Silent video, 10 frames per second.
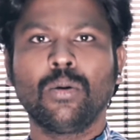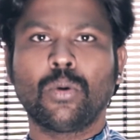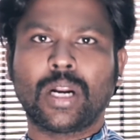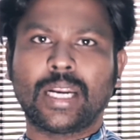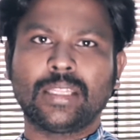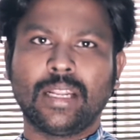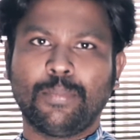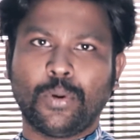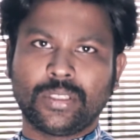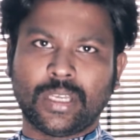ஒரு கிட்டத்தில்
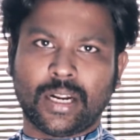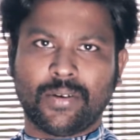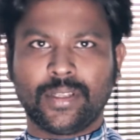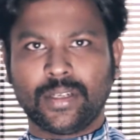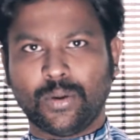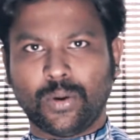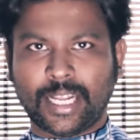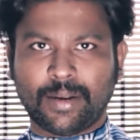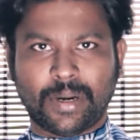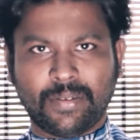போலீஸ்காரங்க வந்துட்டு
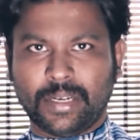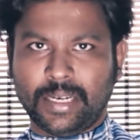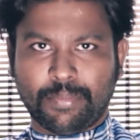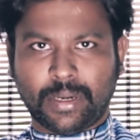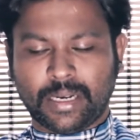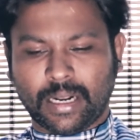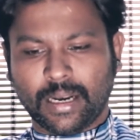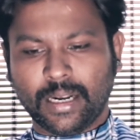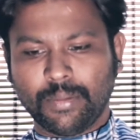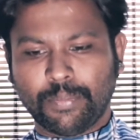ஓவர்டேக் பண்ணி வந்துட்டு
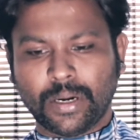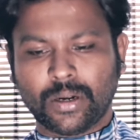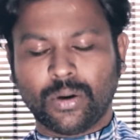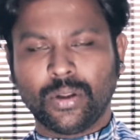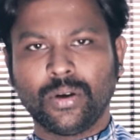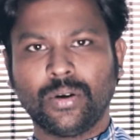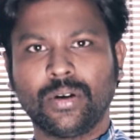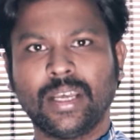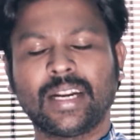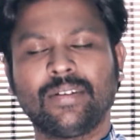நிப்பாட்டிடுறாங்க நிப்பாட்டினோடனையும்
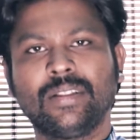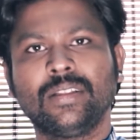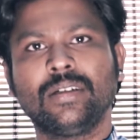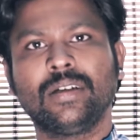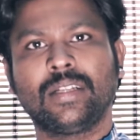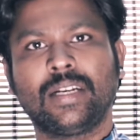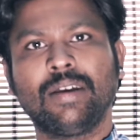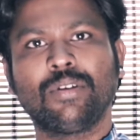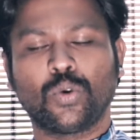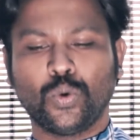நேராக வந்து அந்த
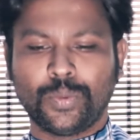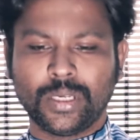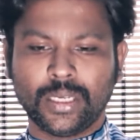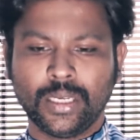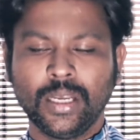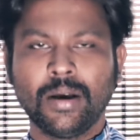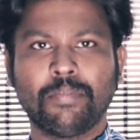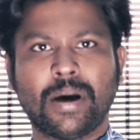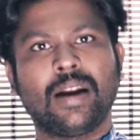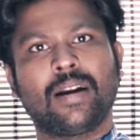டிரைவரை கூப்பிட்டு
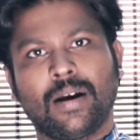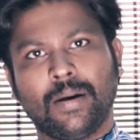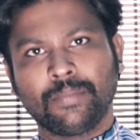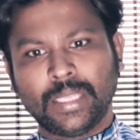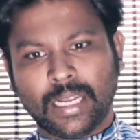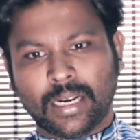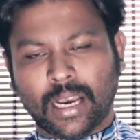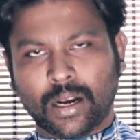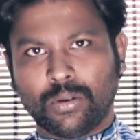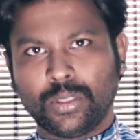பாராட்டுறாங்க
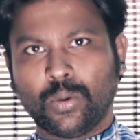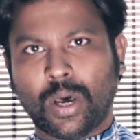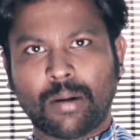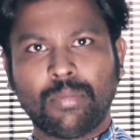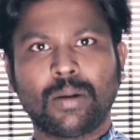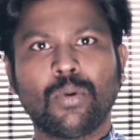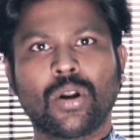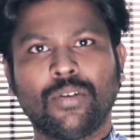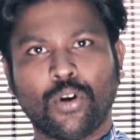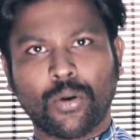நாங்கள் வந்து அரை நேரமாக
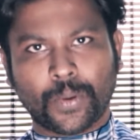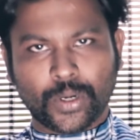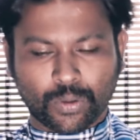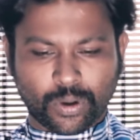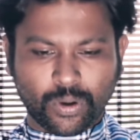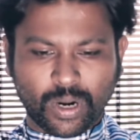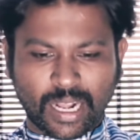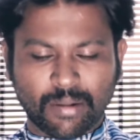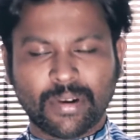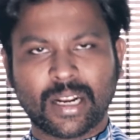உங்களை ஃபாலோ பண்ணிட்டு வரோம்
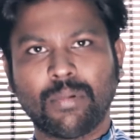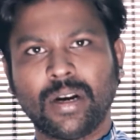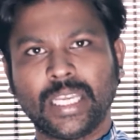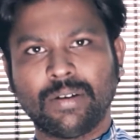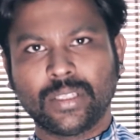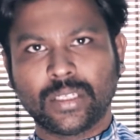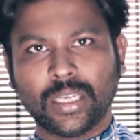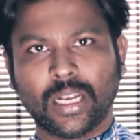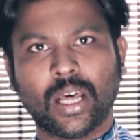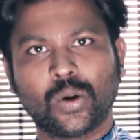அரை மணி நேரமாக நீங்கள் வந்துட்டு
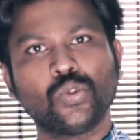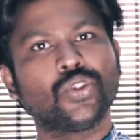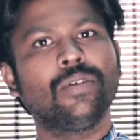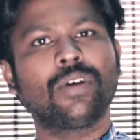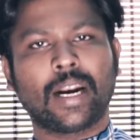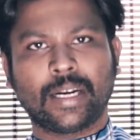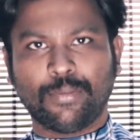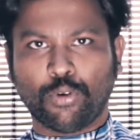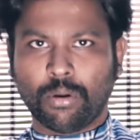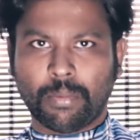எல்லா ரூல்ஸையும் கரெக்டாக
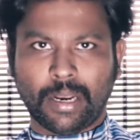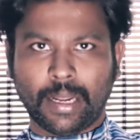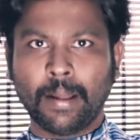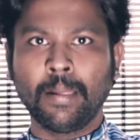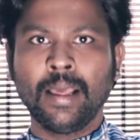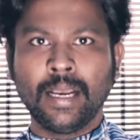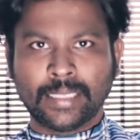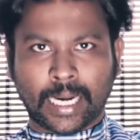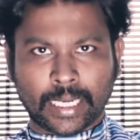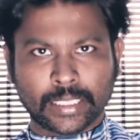ஃபாலோ பண்ணீங்க
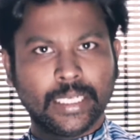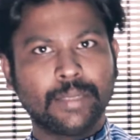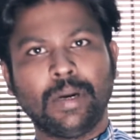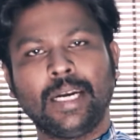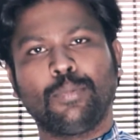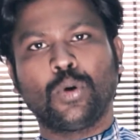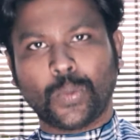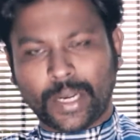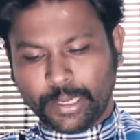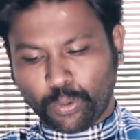கரெக்டாக சீட் பெல்ட் போட்டு
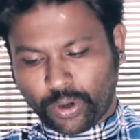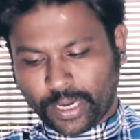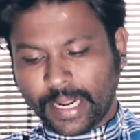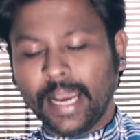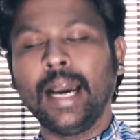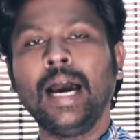வண்டி ஓட்டுறீங்க